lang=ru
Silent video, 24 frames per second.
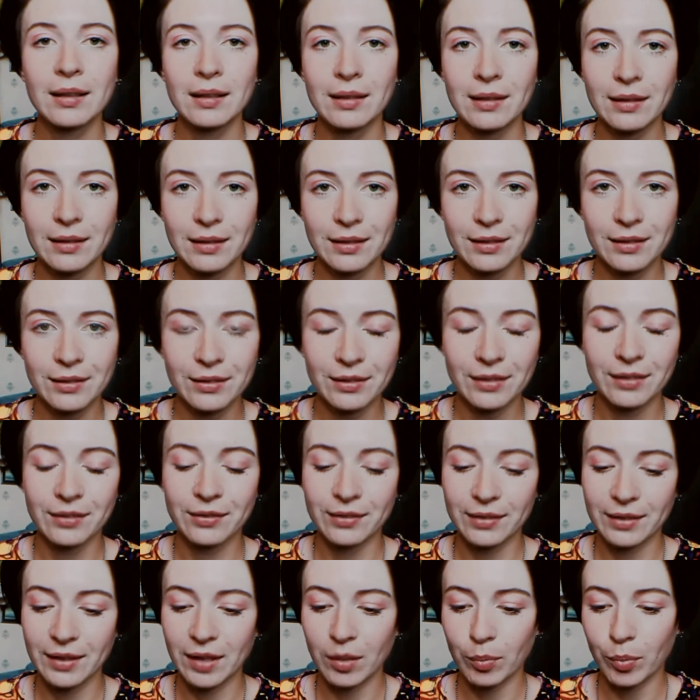Ни,
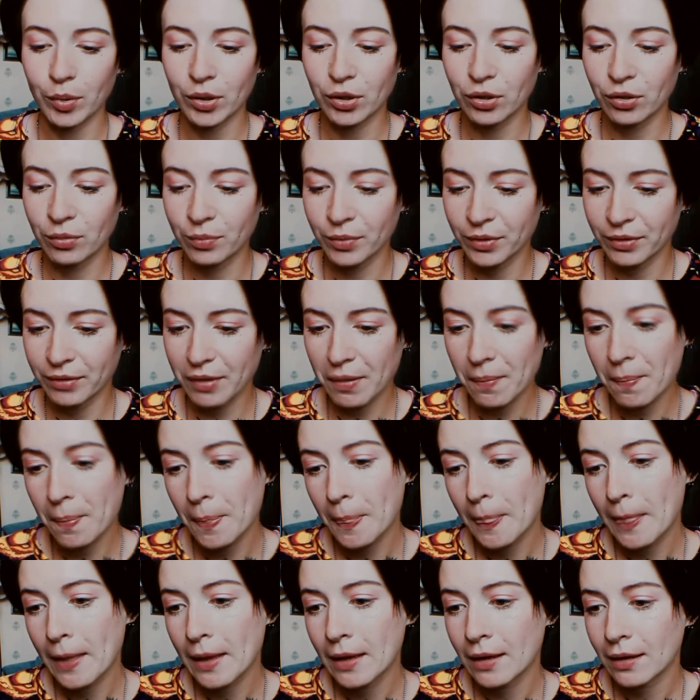нифига подобного.
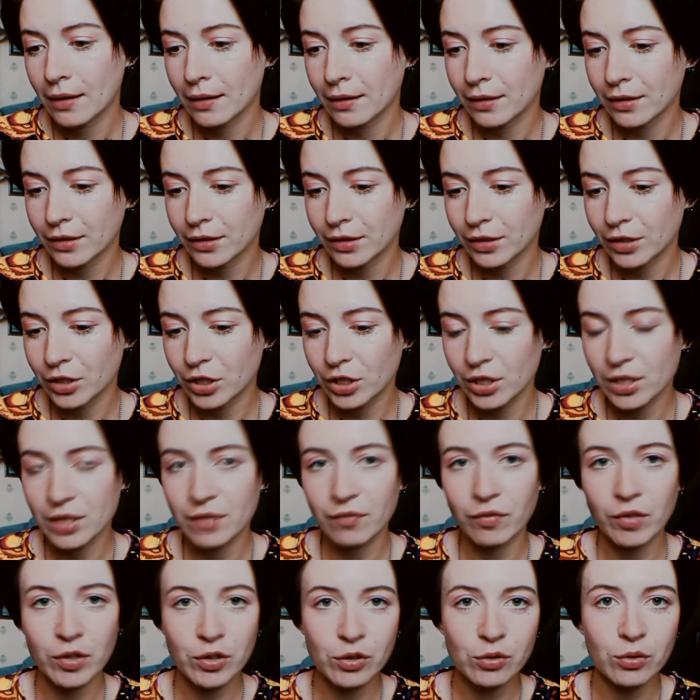А,
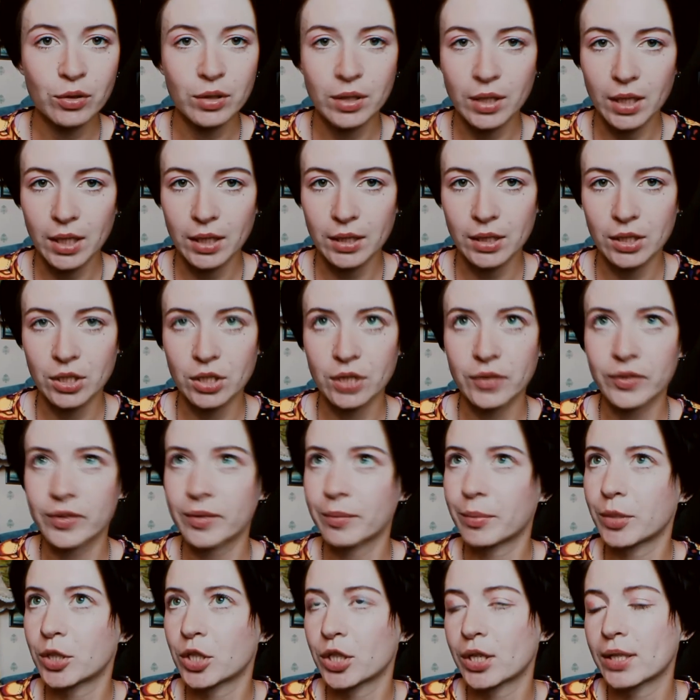жизнь в лесу — это, конечно,
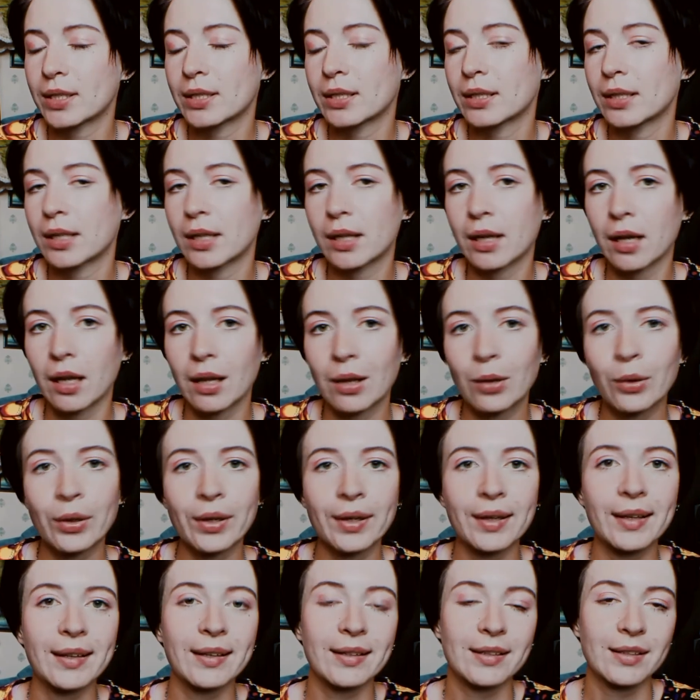замечательная
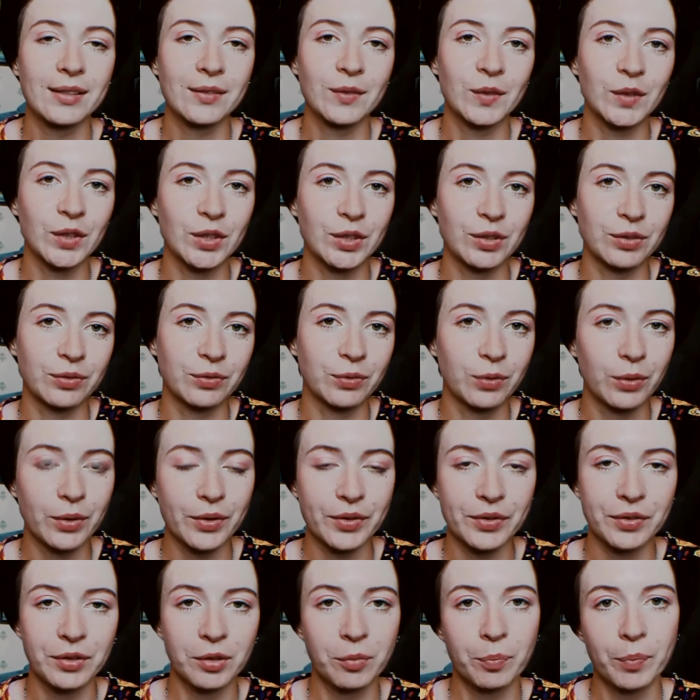экология, свежий
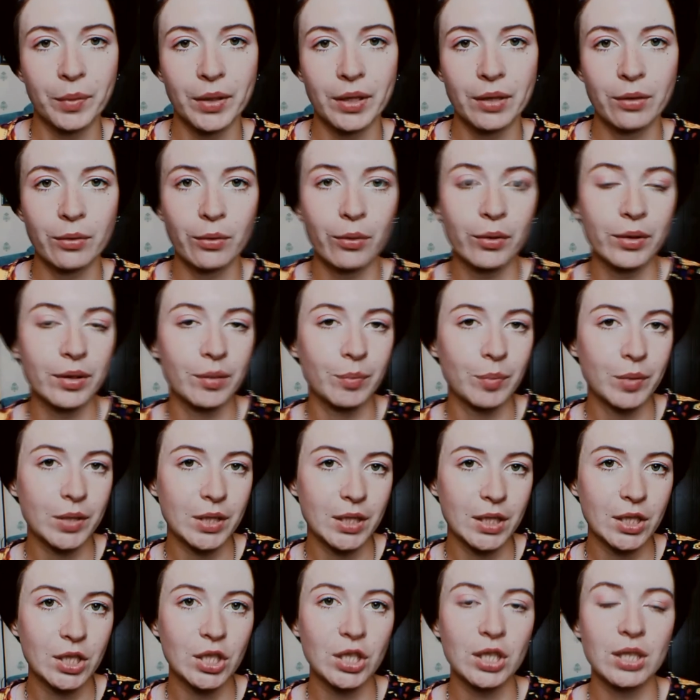воздух, природа,
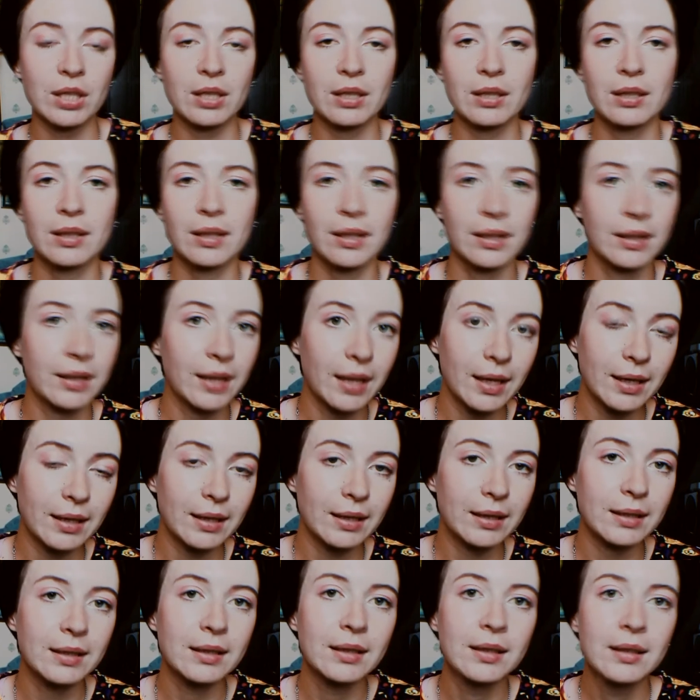птички и так
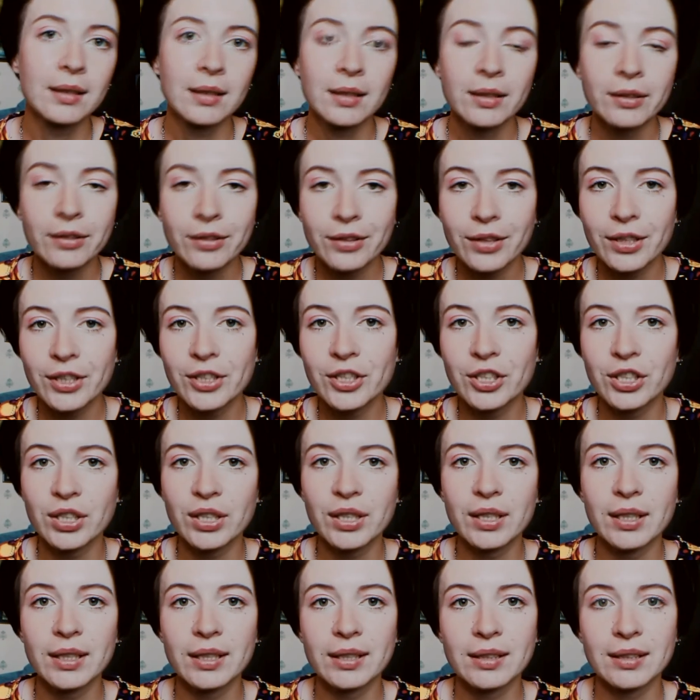далее, но также
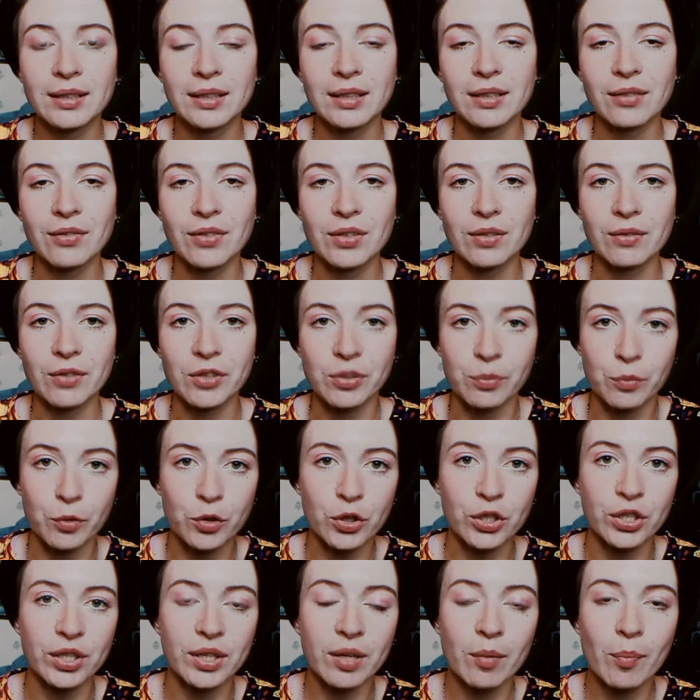это и
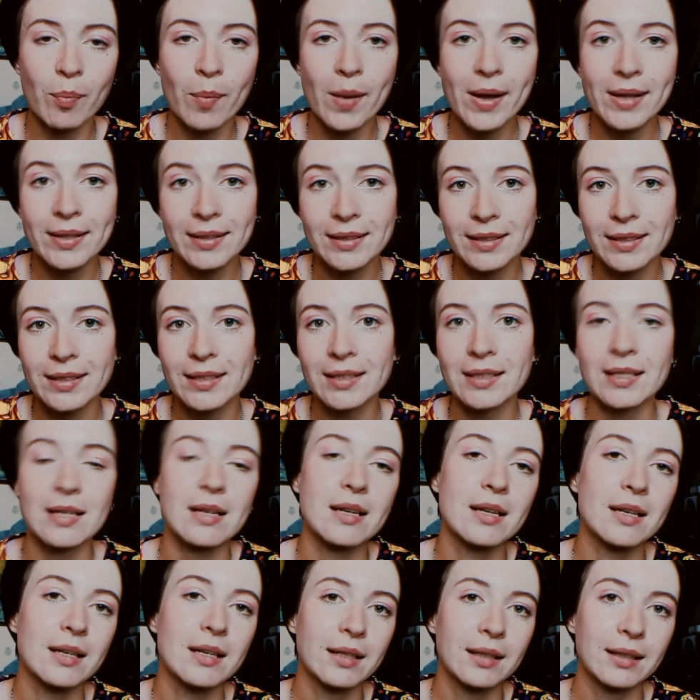всевозможные опасности,
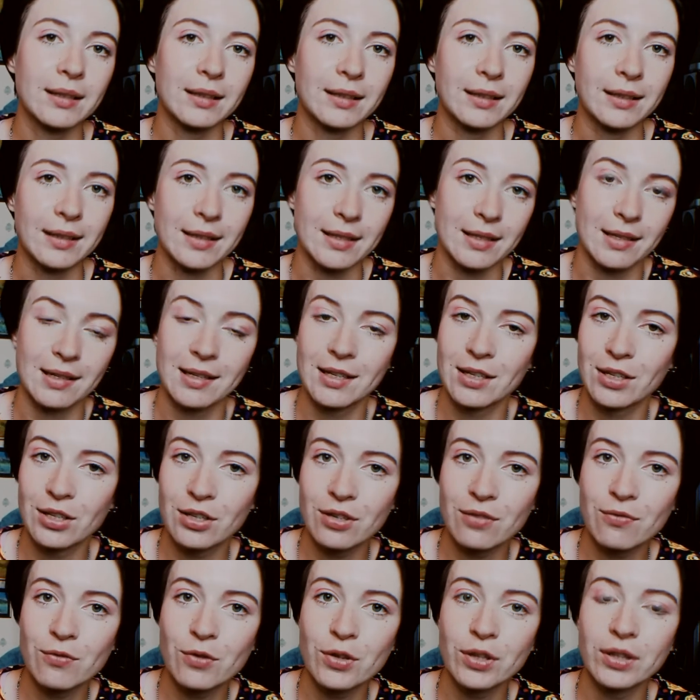и дикие
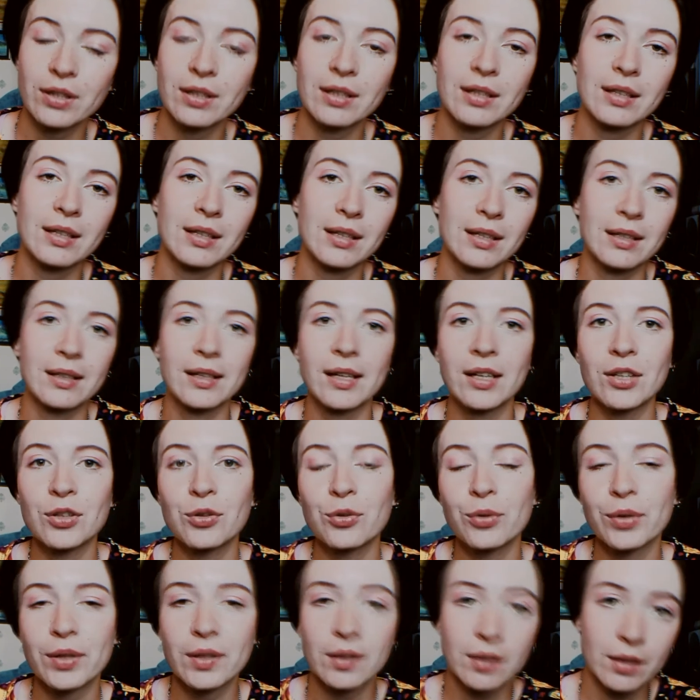животные, и
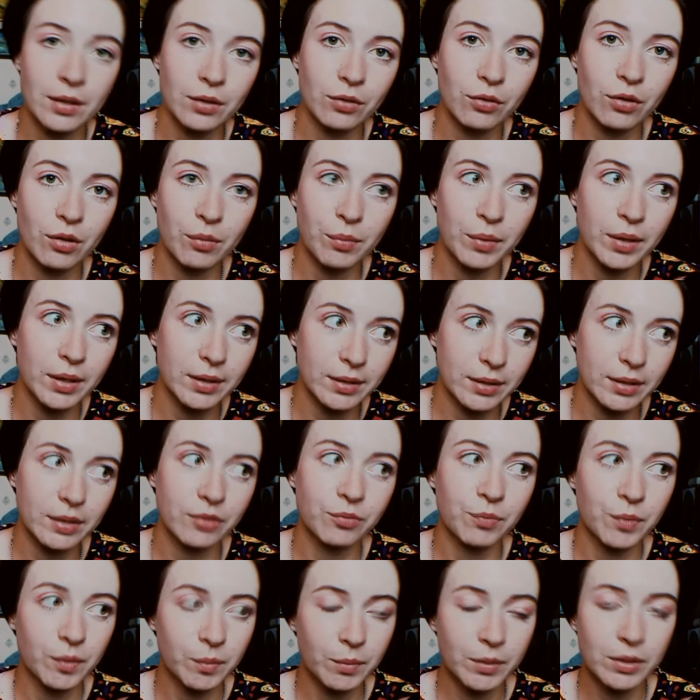гадюки, с которыми я, кстати,
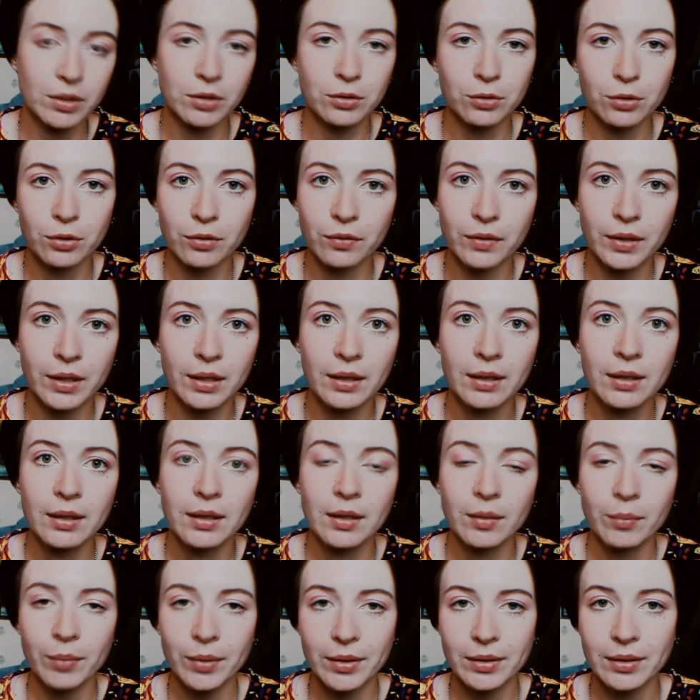в Подмосковье
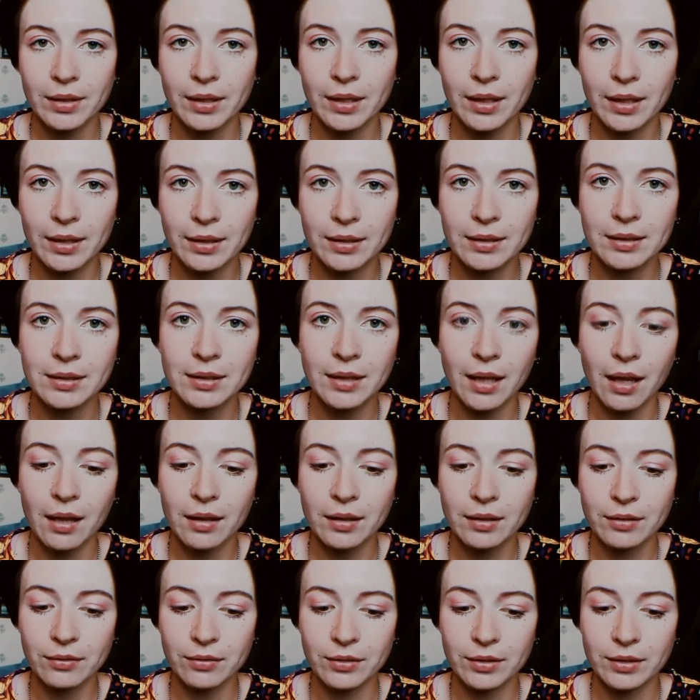постоянно
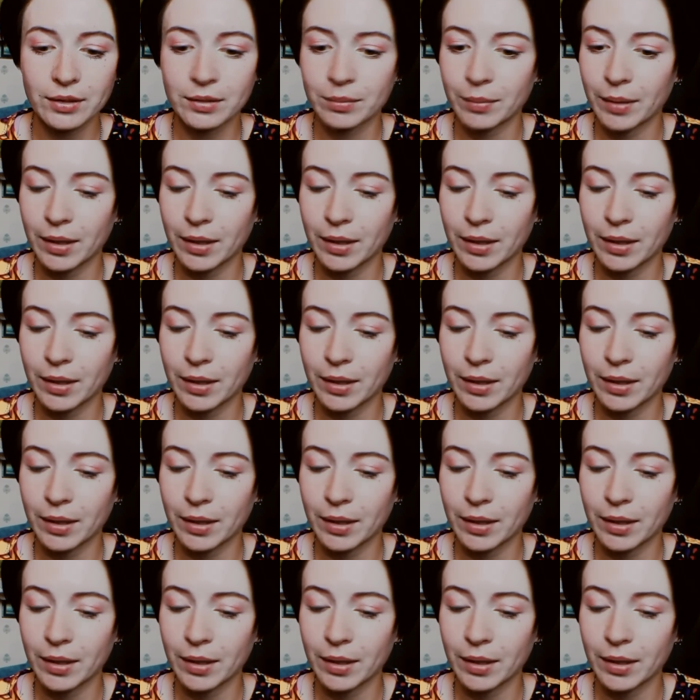сталкивалась.